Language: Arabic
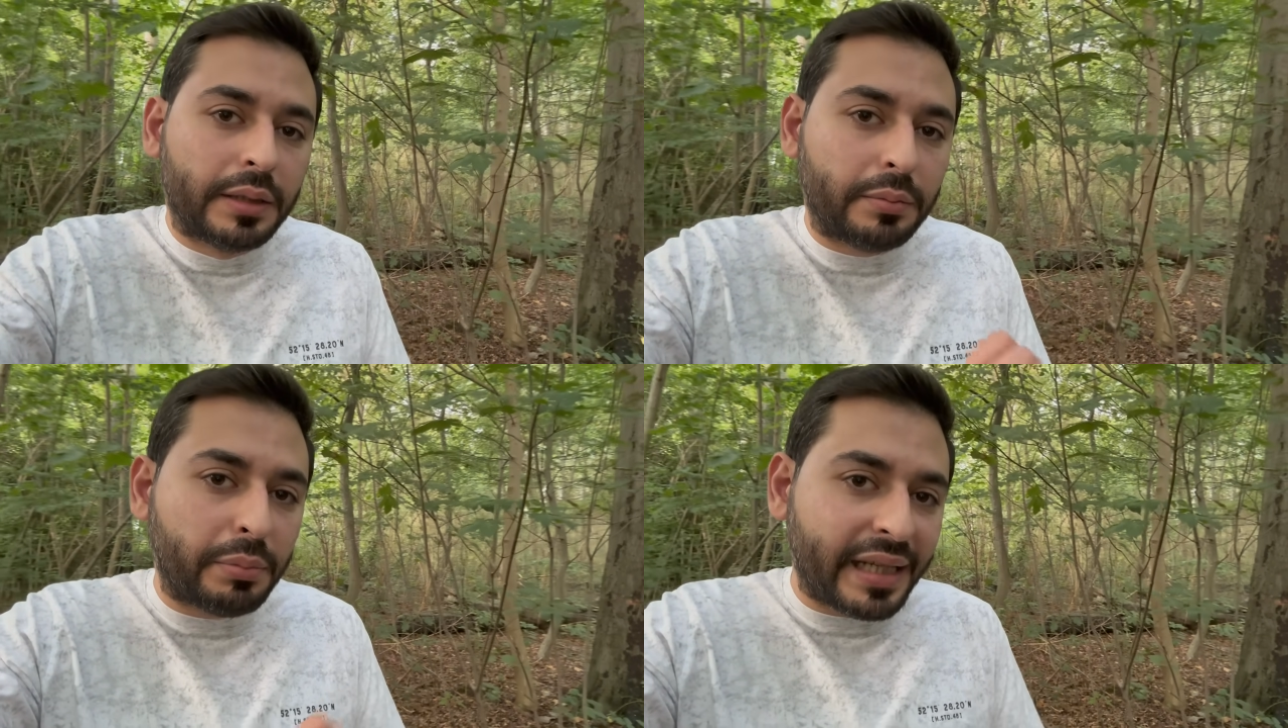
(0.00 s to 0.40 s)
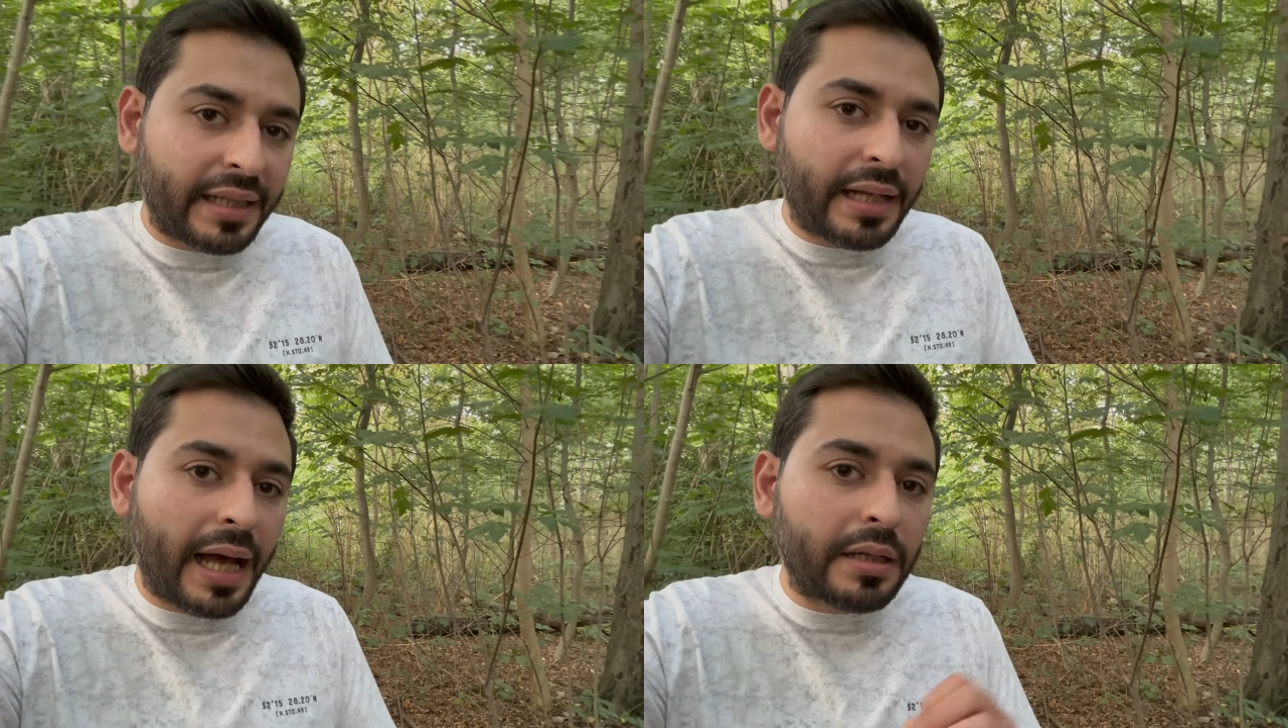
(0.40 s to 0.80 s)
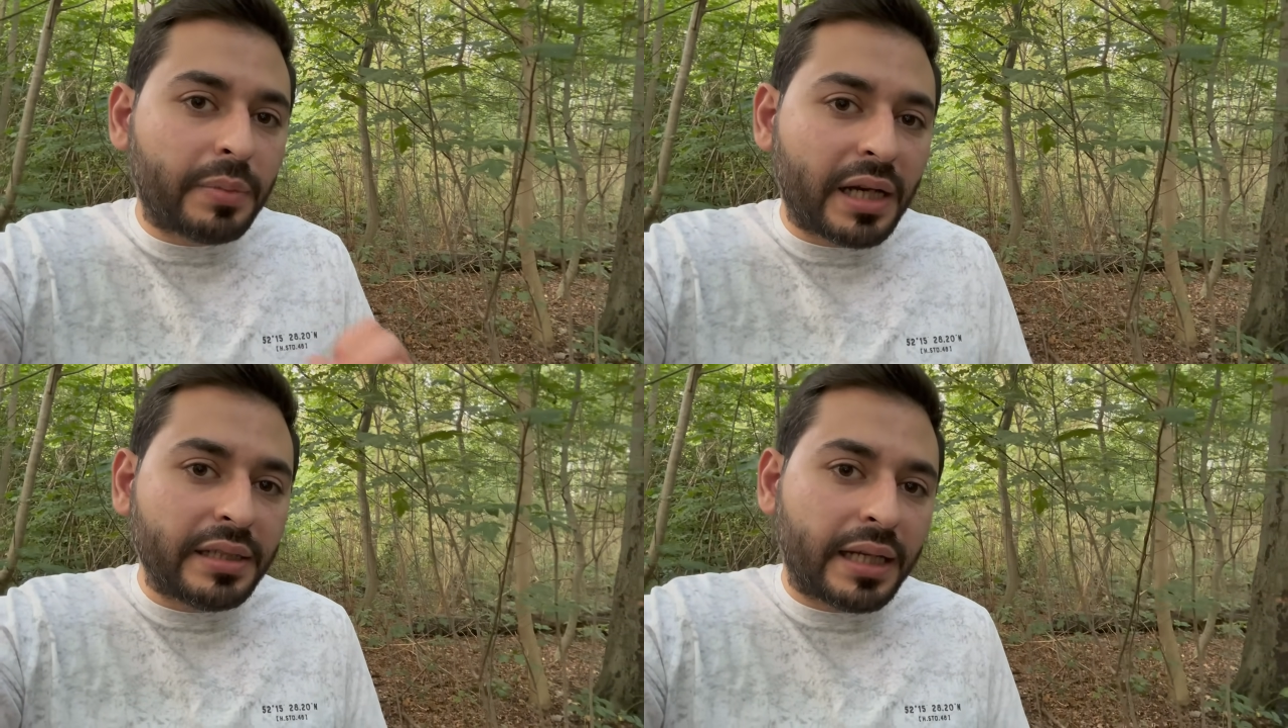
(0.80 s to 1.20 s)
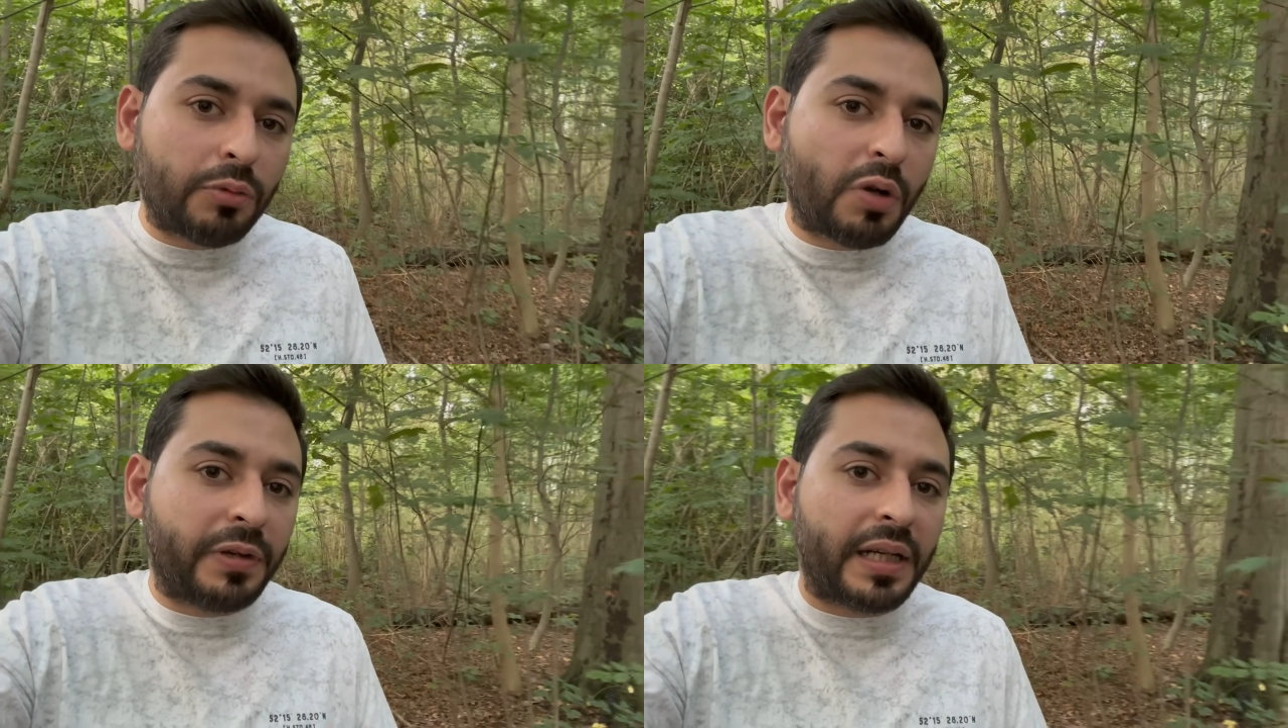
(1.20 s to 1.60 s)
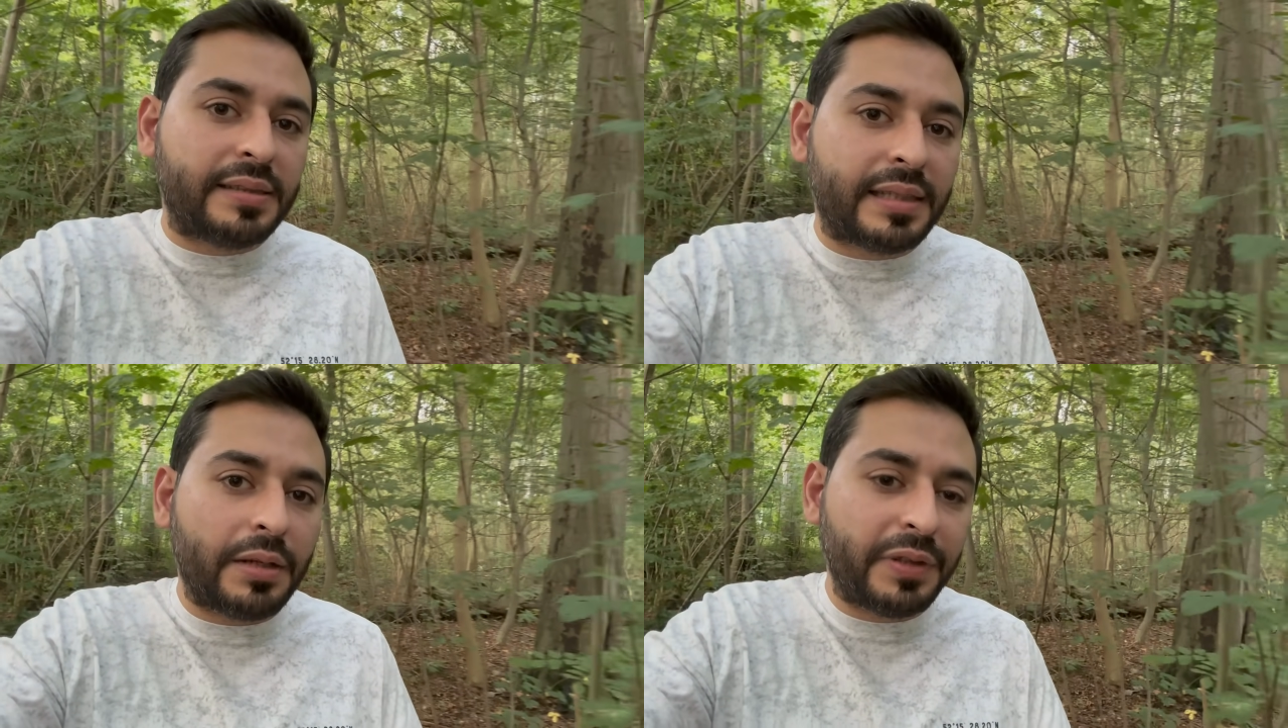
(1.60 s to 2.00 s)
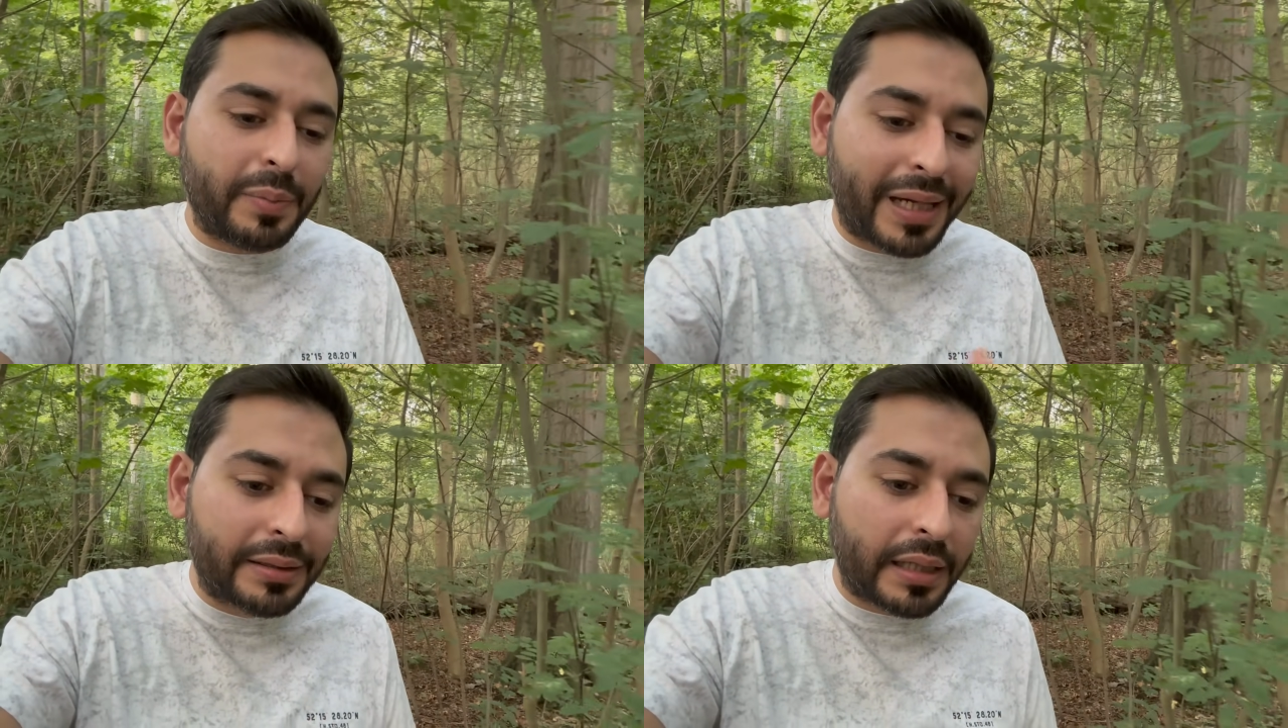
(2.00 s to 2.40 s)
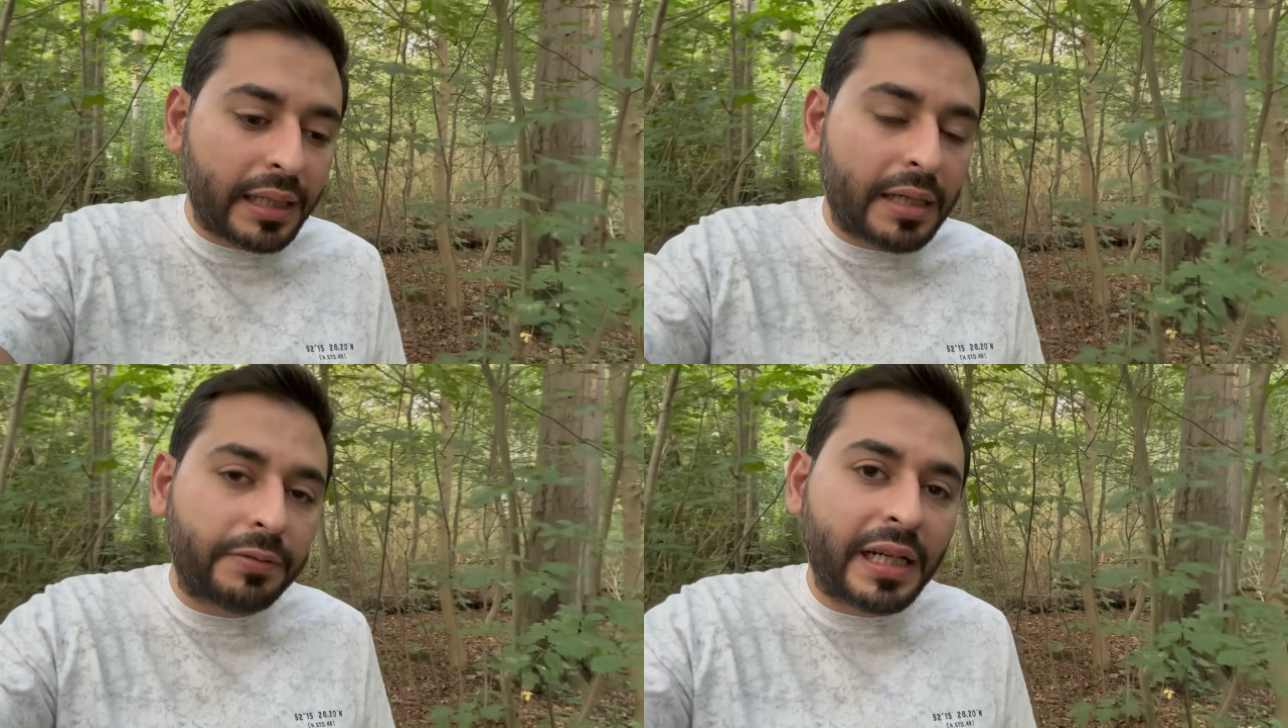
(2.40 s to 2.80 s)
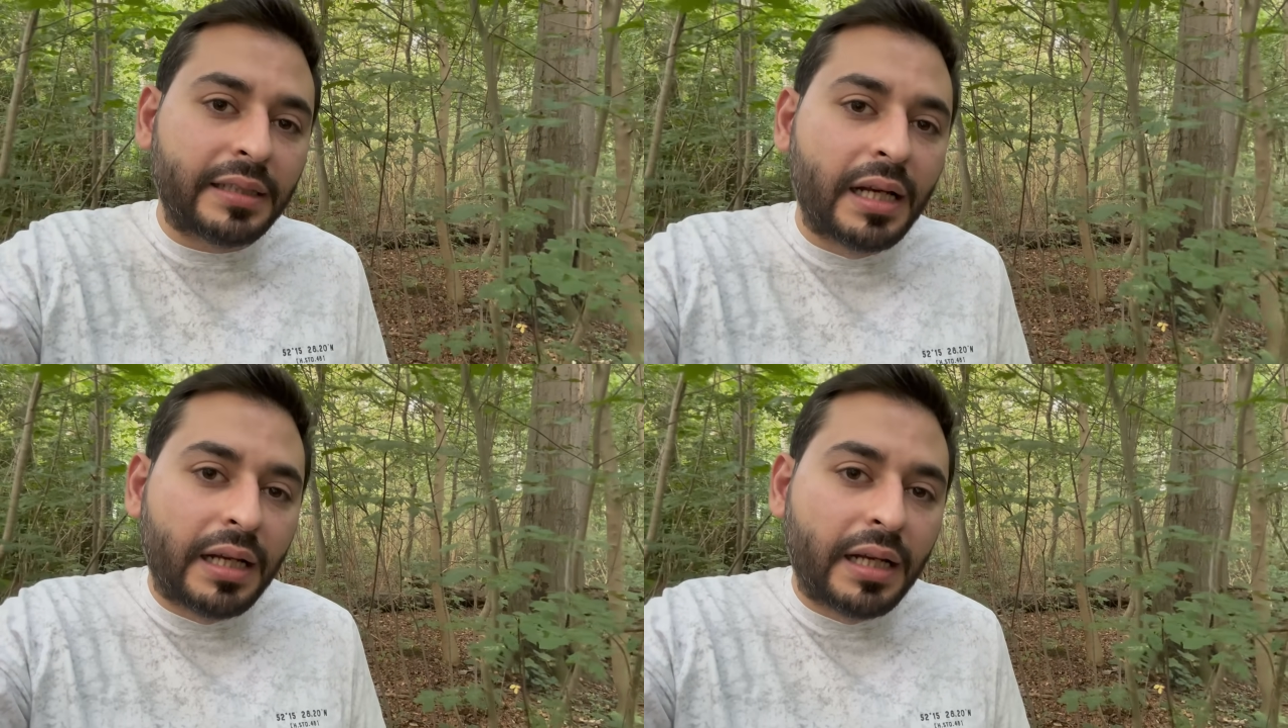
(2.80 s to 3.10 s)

بين ألمانيا وفرنسا في بعض الخلافات